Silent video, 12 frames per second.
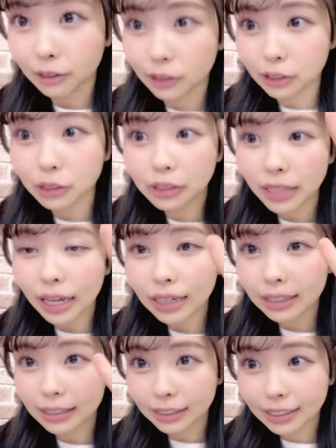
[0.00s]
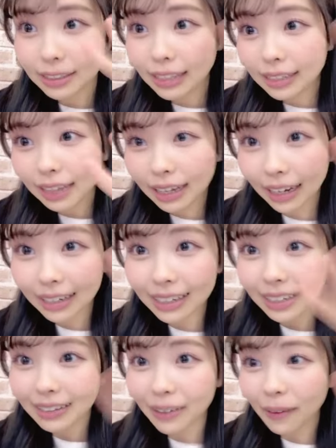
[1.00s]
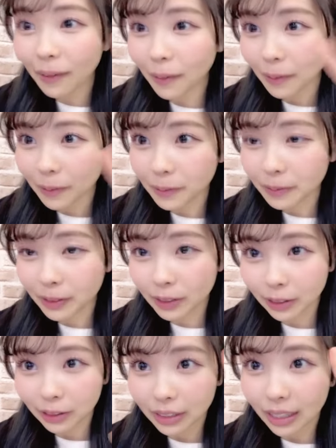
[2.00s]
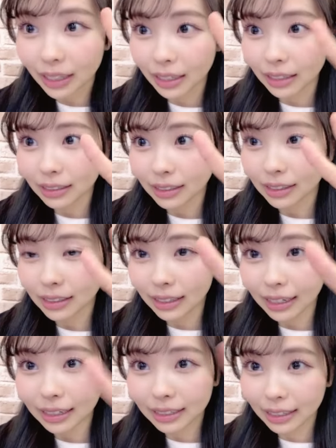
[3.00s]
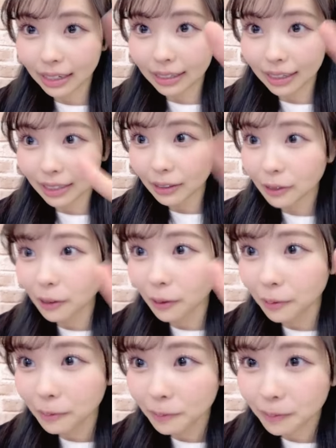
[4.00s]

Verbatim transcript: 13位深夜さんありがとう12位シンジカリーさんありがとう